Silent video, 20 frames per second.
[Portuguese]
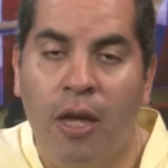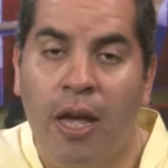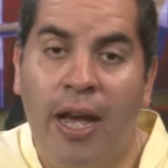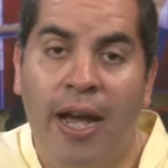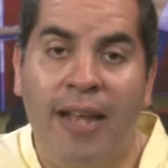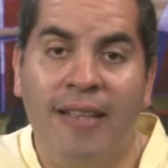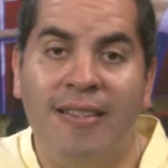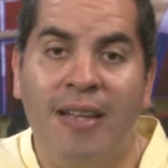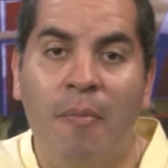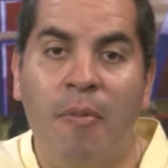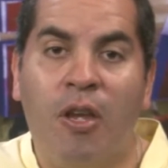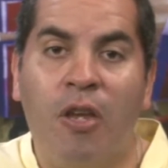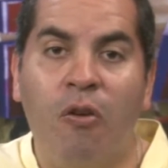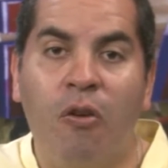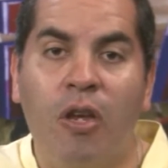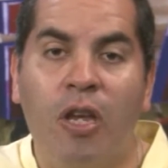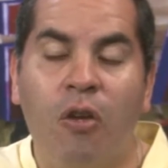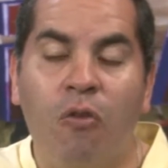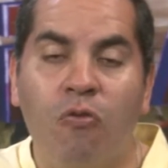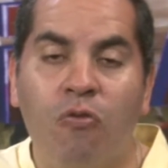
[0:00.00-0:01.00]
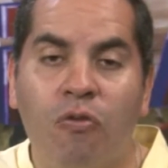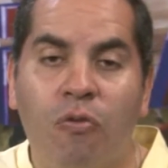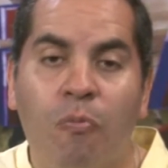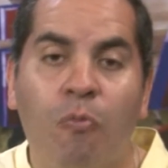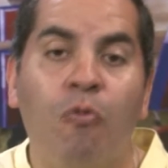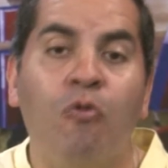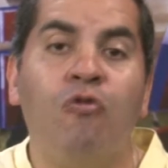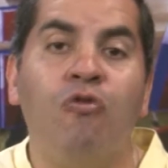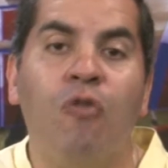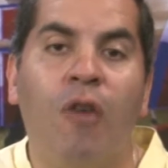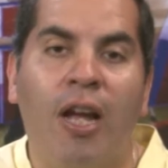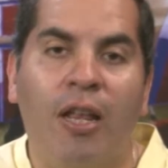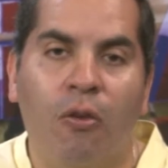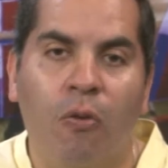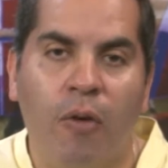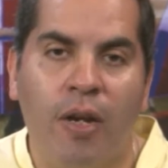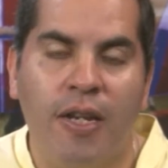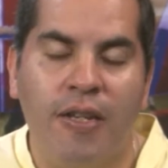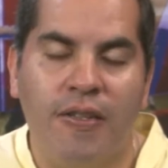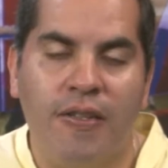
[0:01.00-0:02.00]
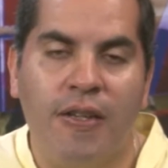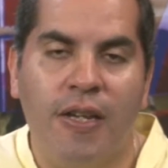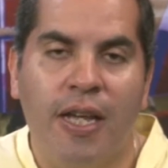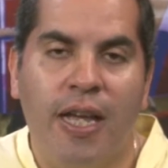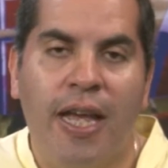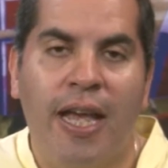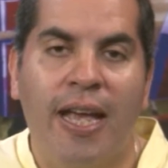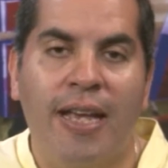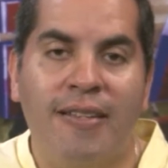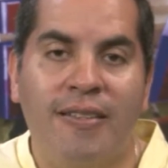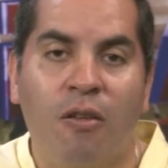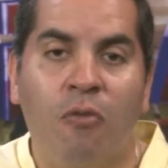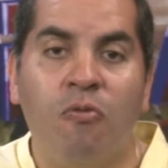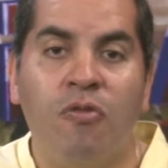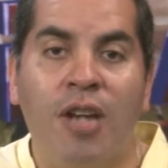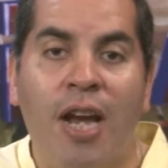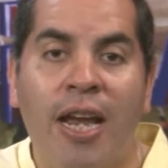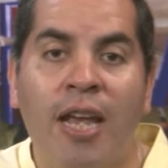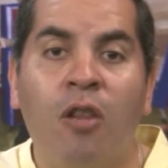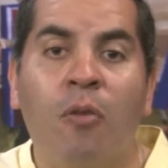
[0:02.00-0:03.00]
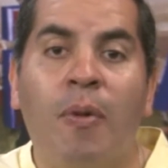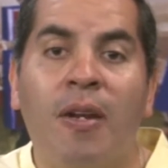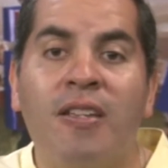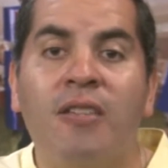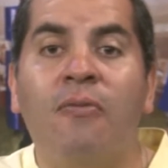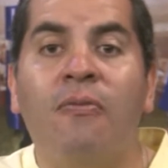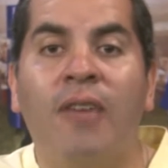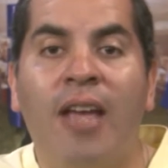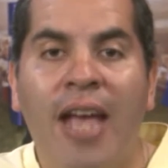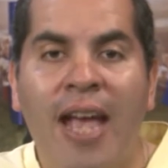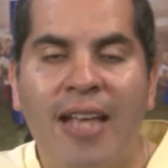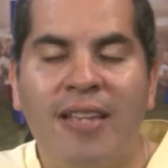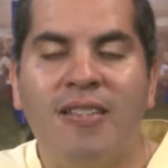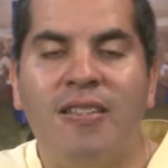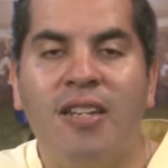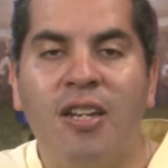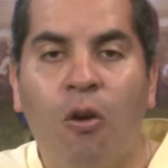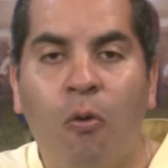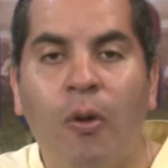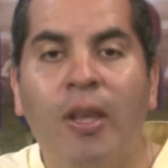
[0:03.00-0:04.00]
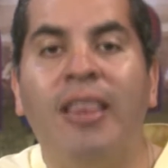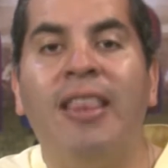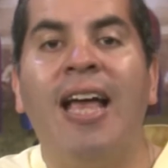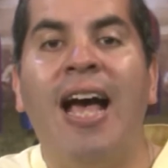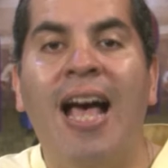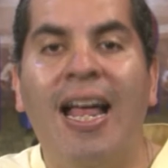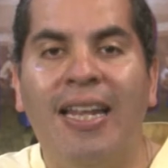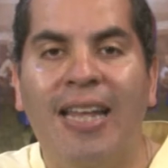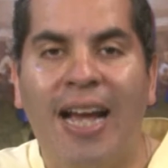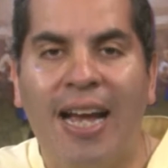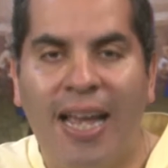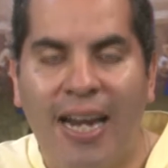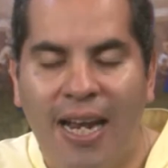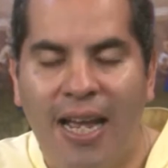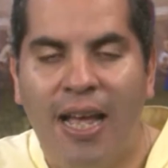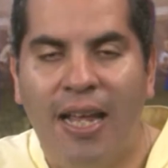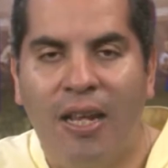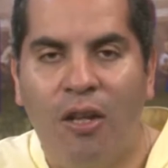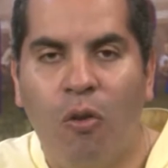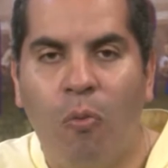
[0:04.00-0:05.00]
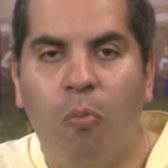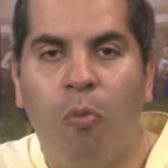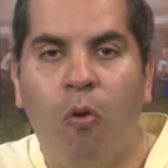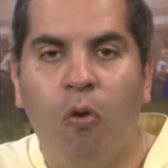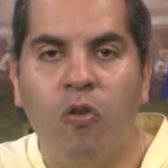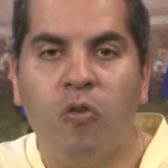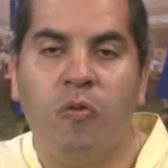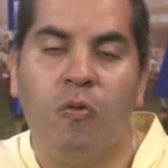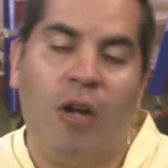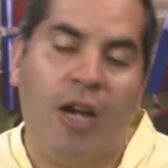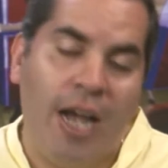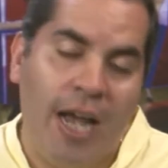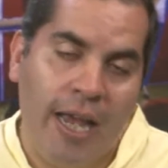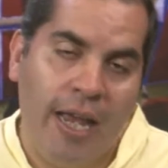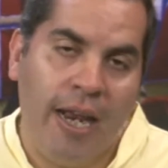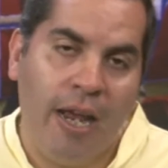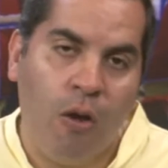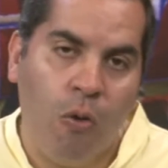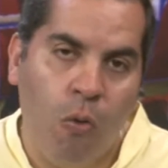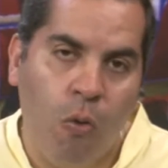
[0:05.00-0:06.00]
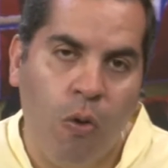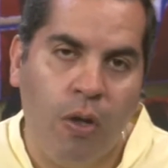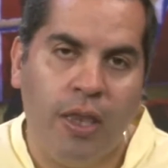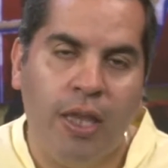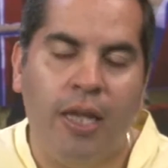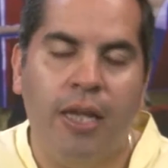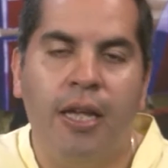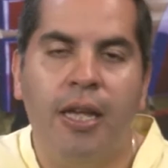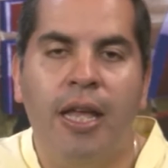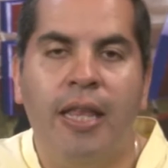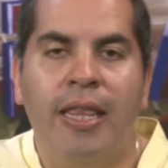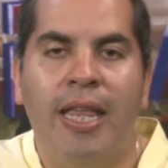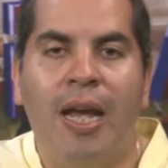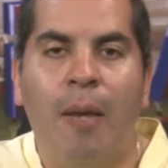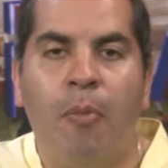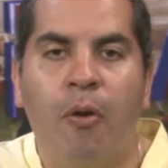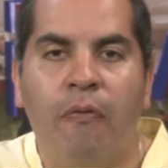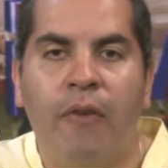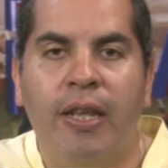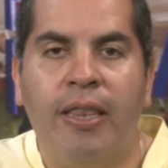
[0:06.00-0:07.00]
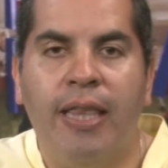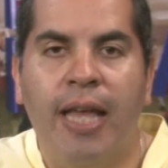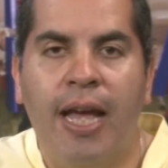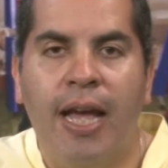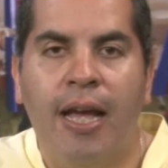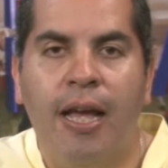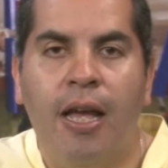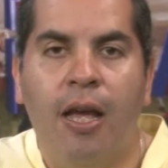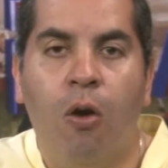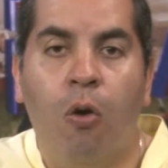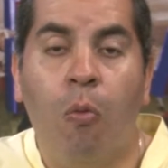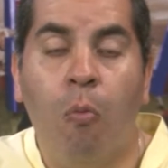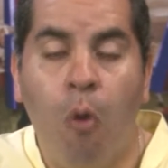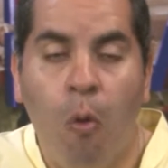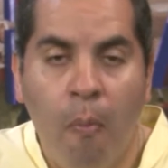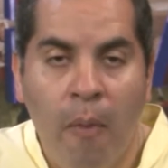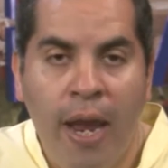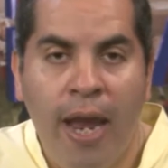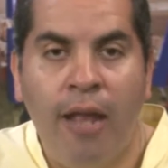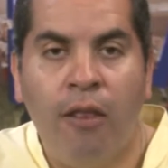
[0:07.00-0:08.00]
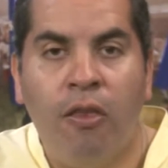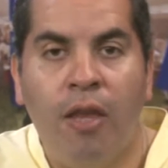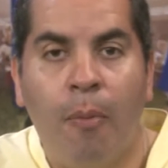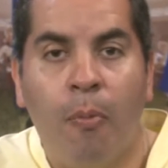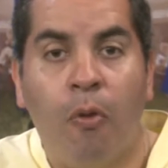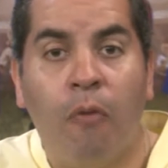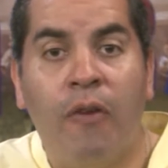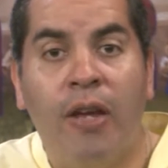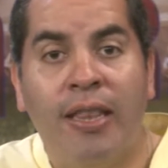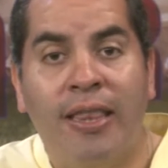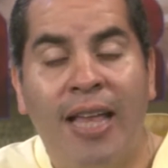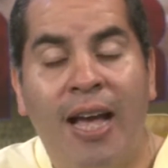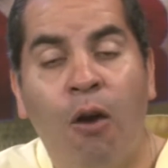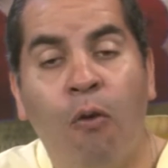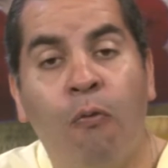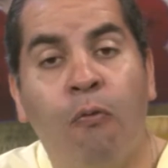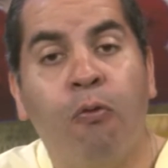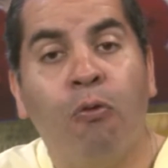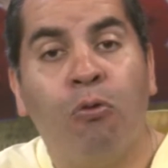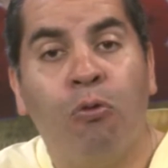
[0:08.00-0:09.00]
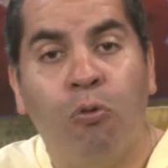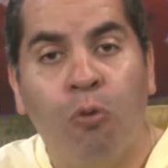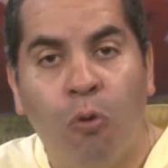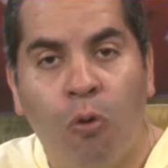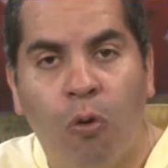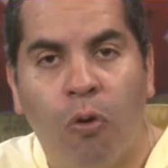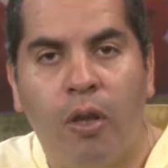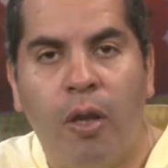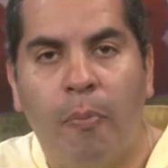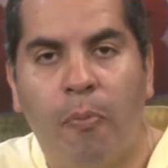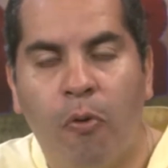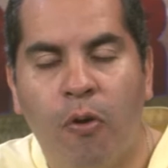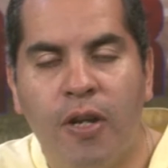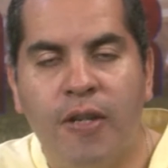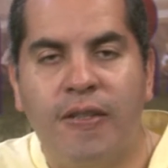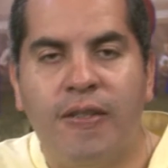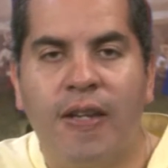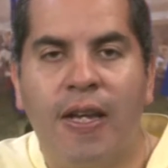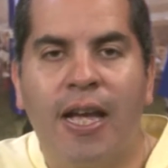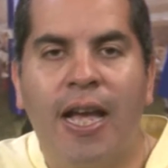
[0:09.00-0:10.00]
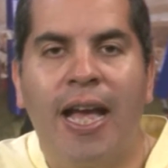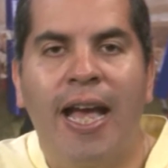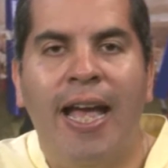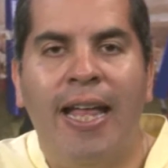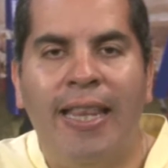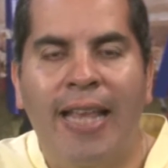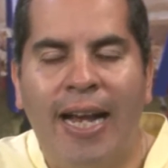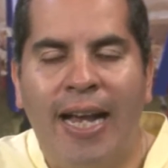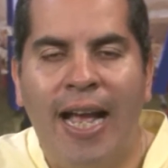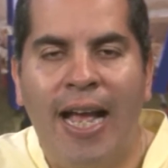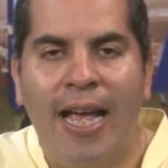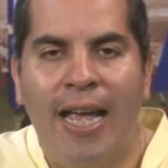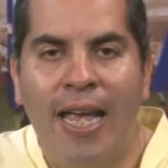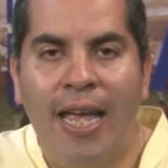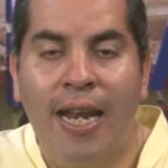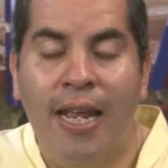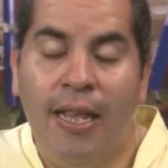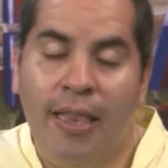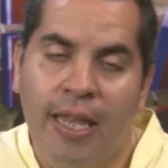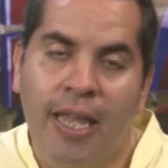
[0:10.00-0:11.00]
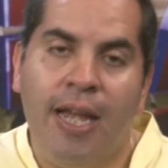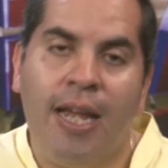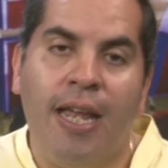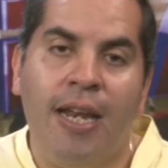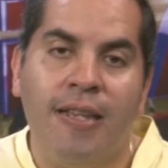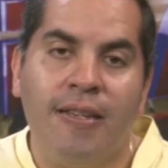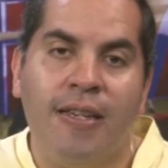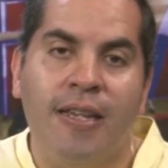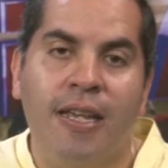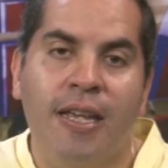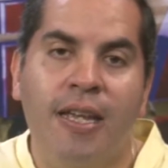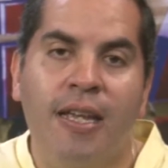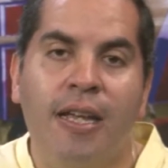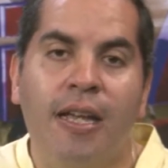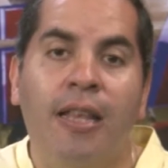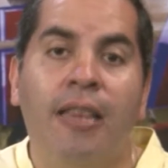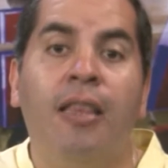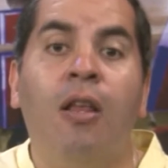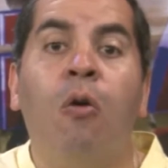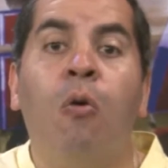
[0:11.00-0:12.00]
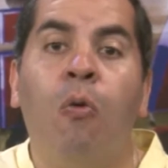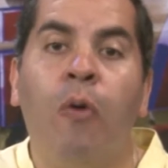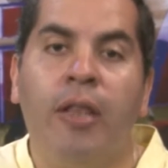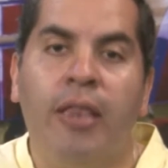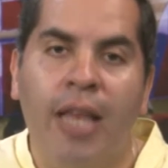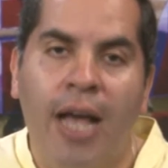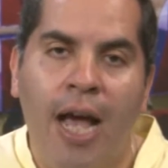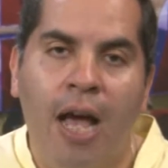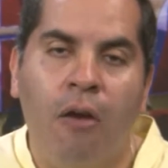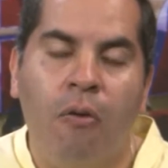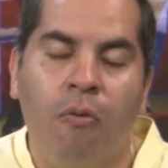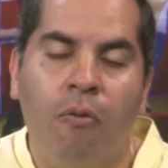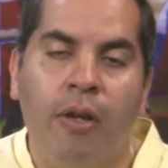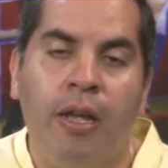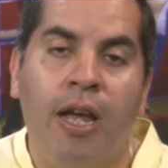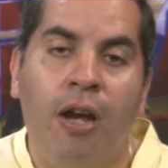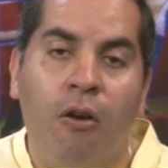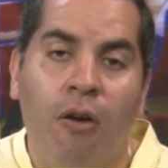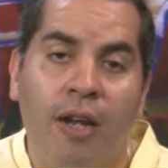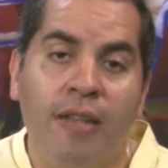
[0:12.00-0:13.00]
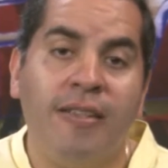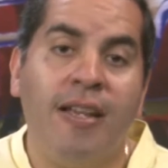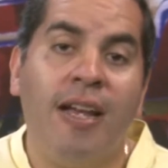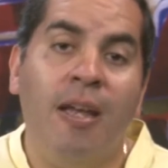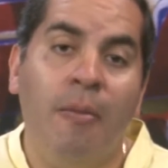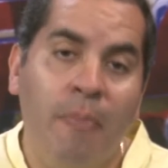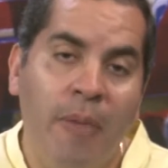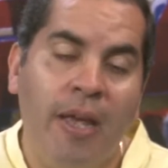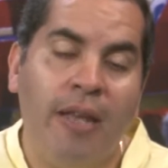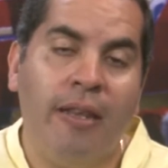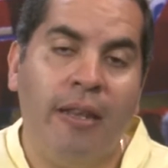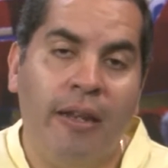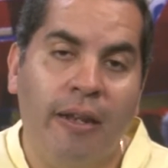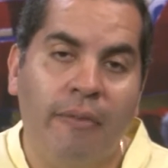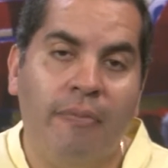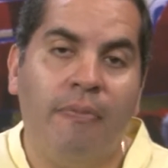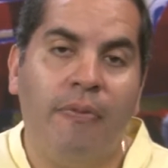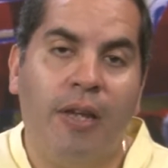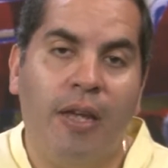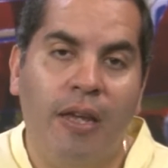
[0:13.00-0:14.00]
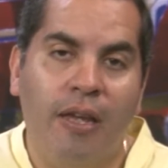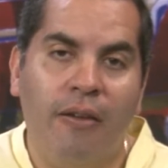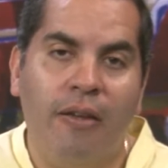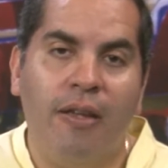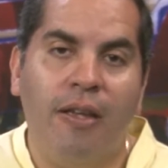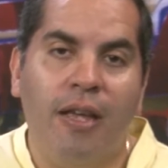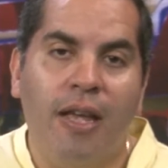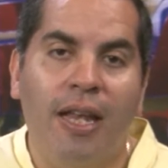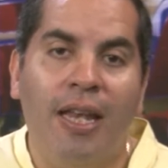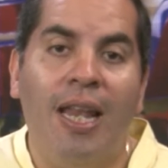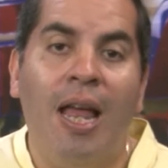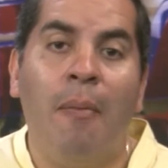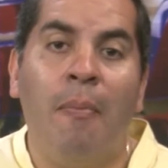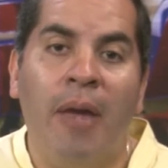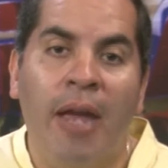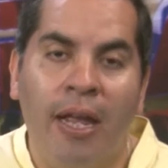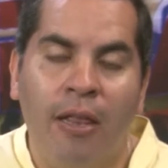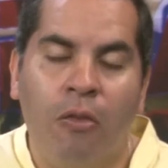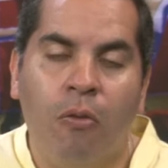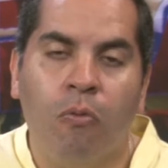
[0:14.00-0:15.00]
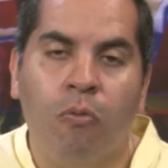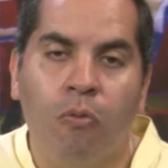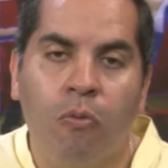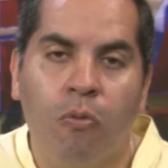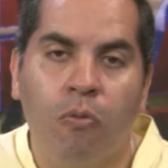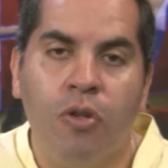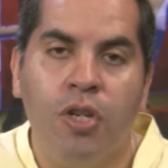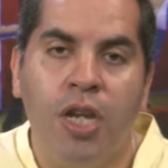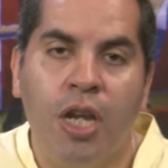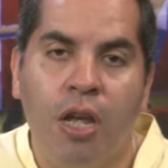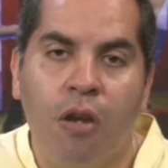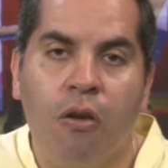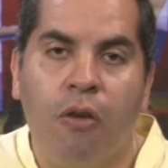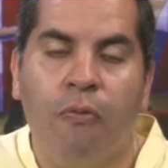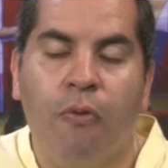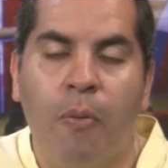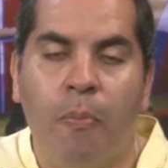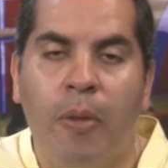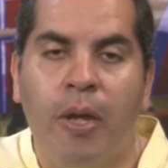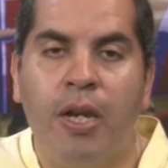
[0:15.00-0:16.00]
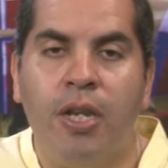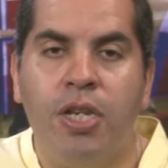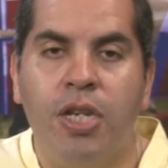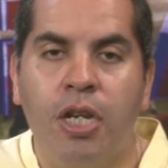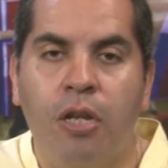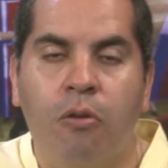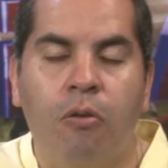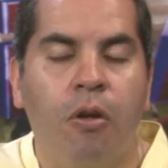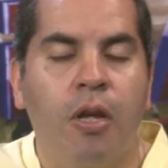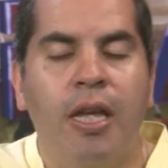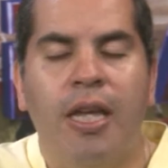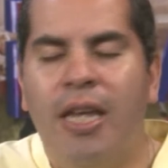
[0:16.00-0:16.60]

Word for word: A gente sabe que muitos jogadores é, estão já indo para esse viés de cuidar da grana, do bolso, a carreira é curta, tem que aproveitar o momento e aproveitar o futuro depois é, da carreira. E tem aqueles que não cuidaram e agora se arrependem, né? Porque lamentam o dinheiro que foi perdido.